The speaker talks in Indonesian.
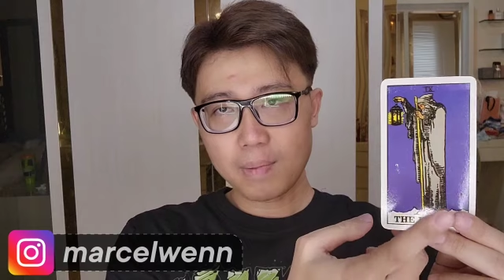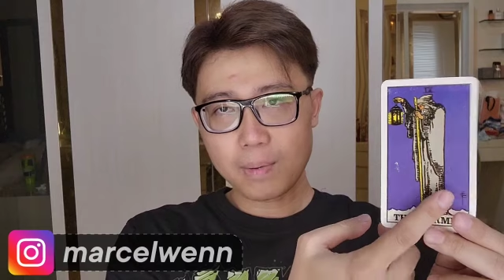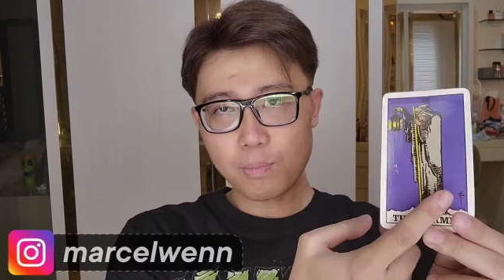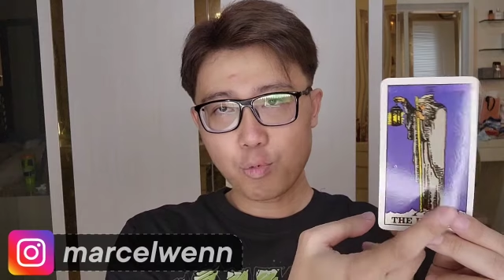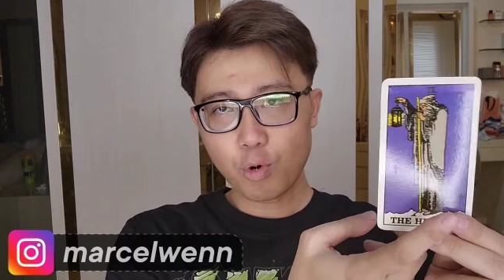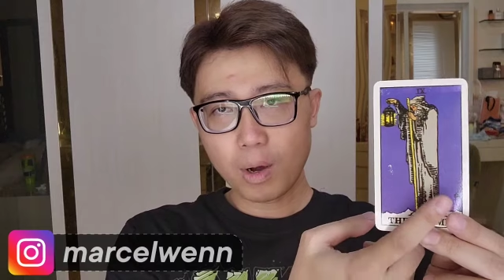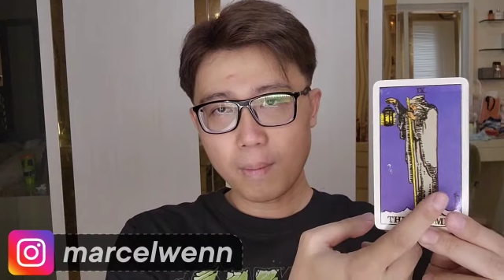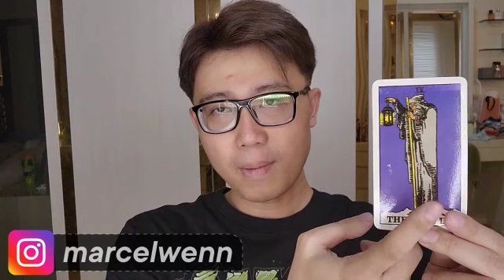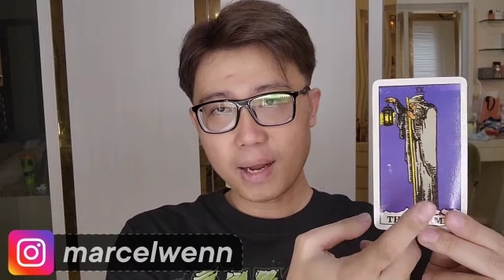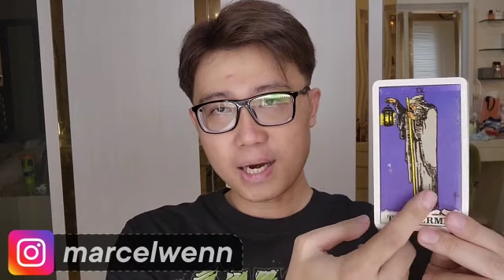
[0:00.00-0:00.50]

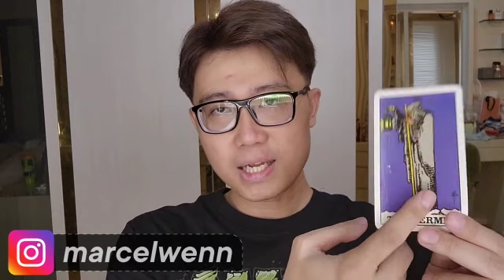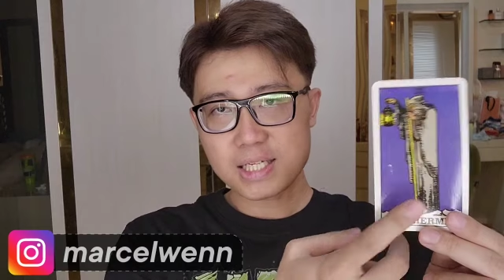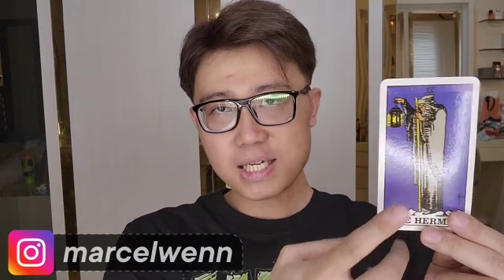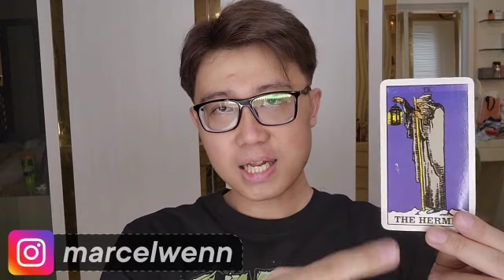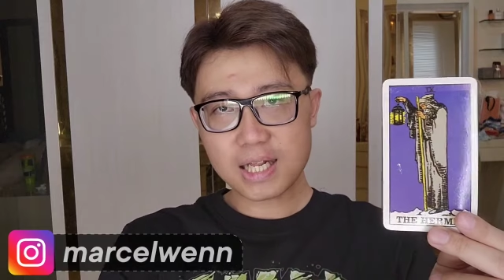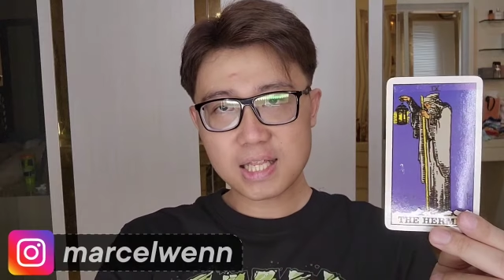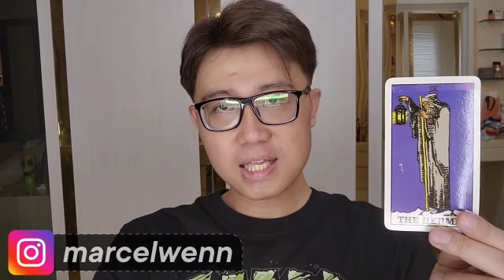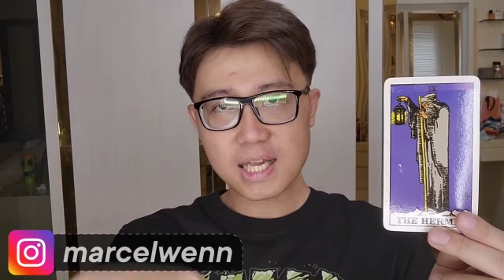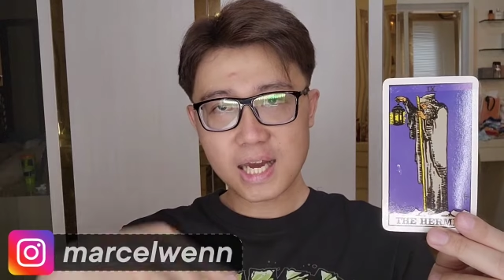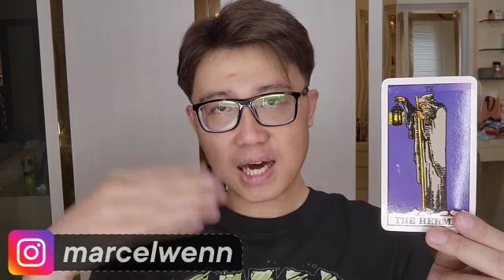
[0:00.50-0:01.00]
berbuah manis
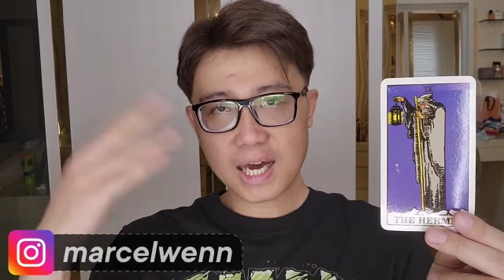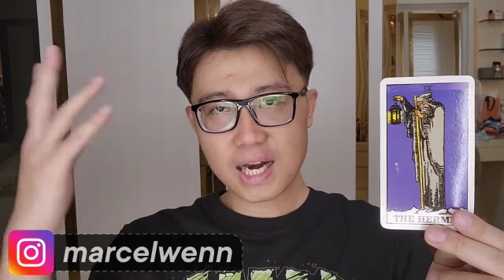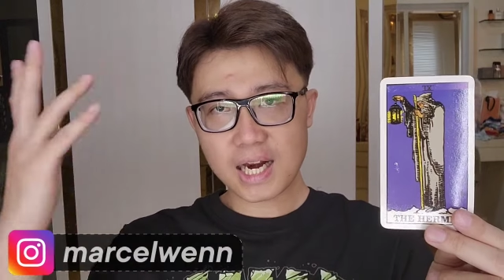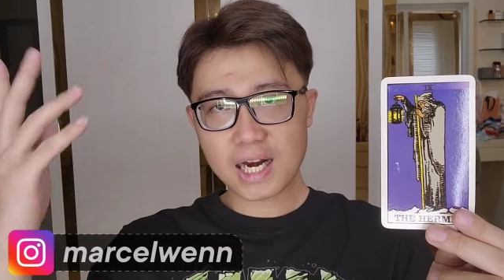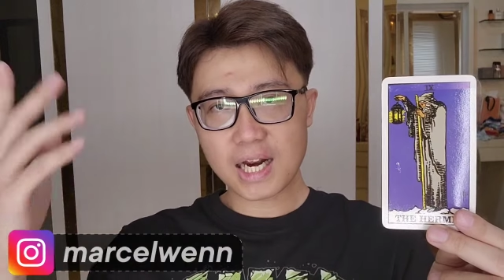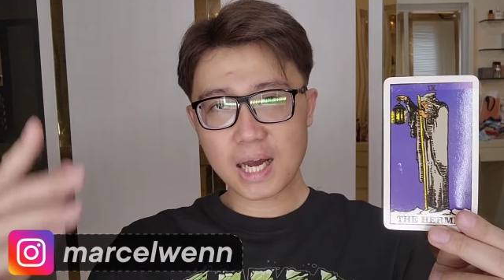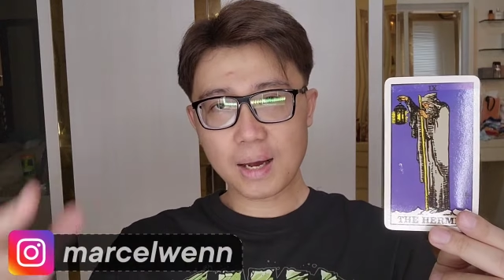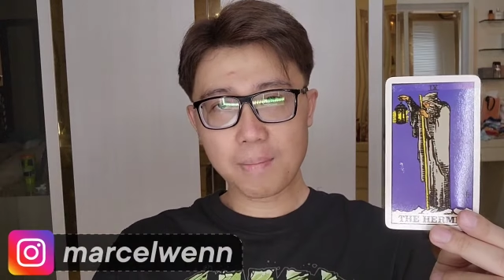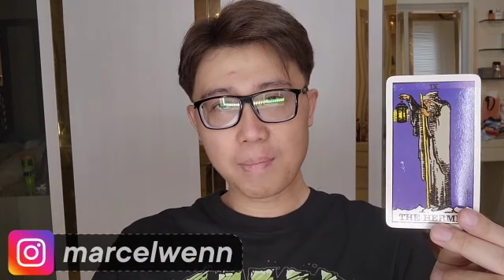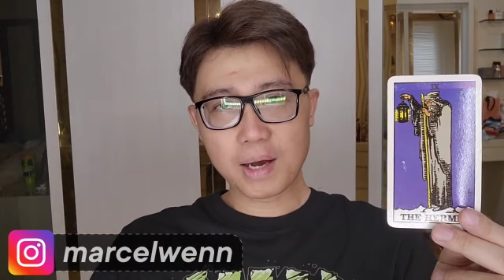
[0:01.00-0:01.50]
artinya akan
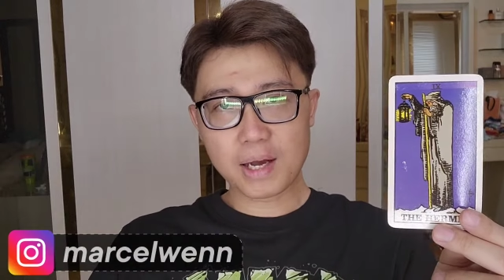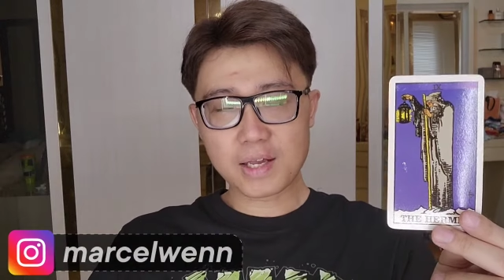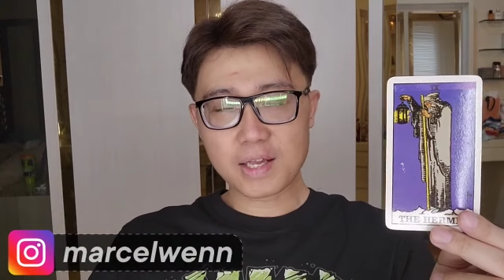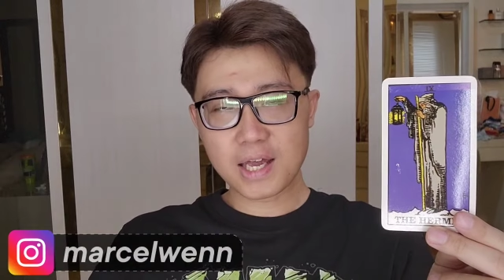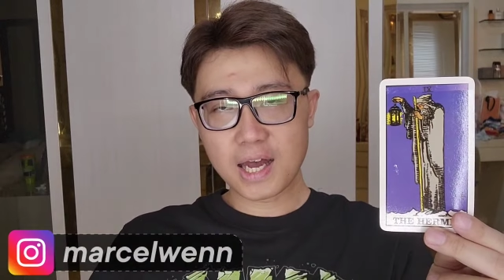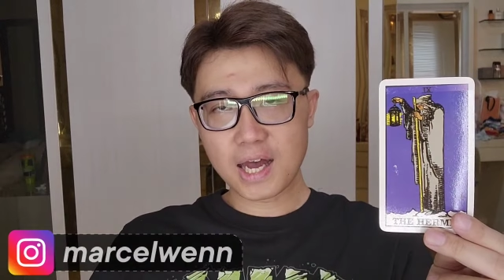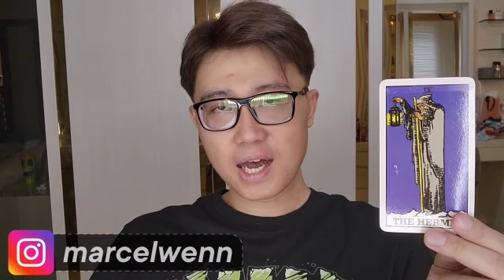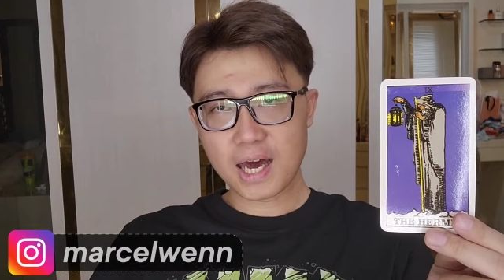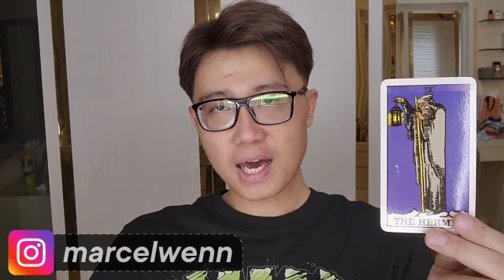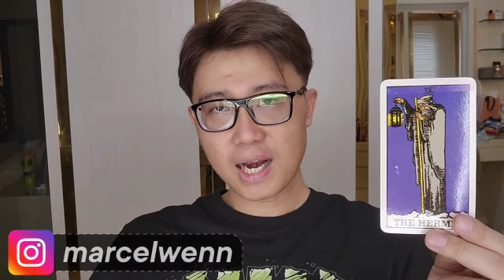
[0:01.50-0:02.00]
ada
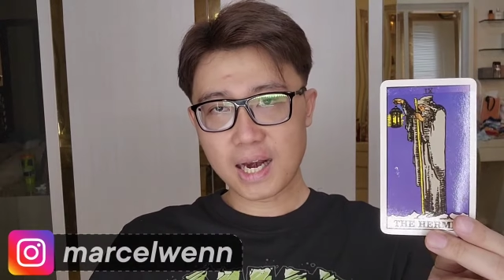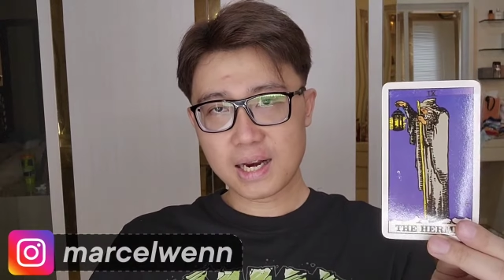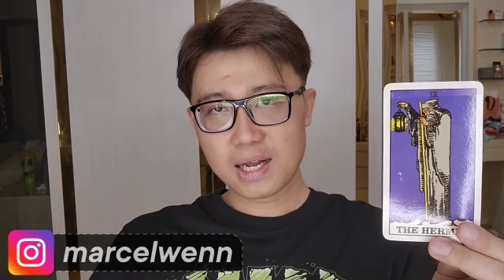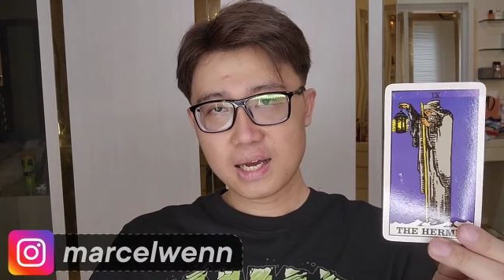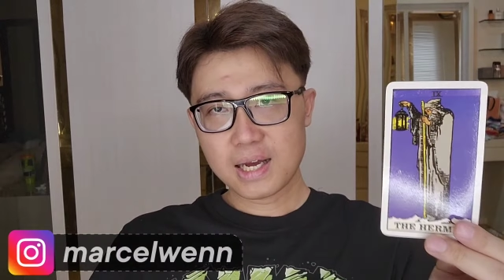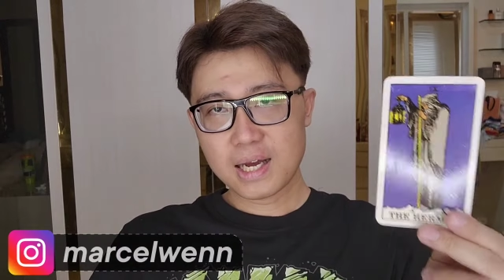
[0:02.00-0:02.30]
kebahagiaan,